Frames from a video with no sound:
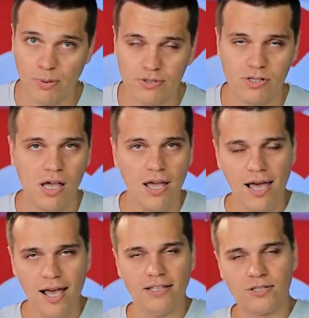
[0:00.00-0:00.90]
просто
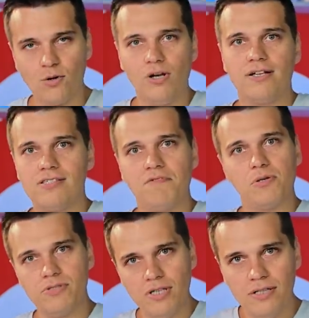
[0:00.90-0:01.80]
этот ролик
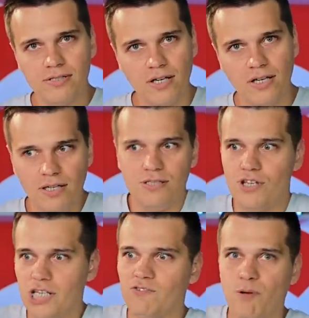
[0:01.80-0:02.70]
завирусился и
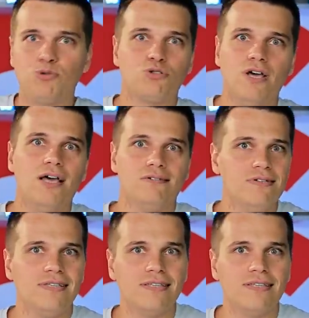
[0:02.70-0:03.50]
сейчас его обсуждает весь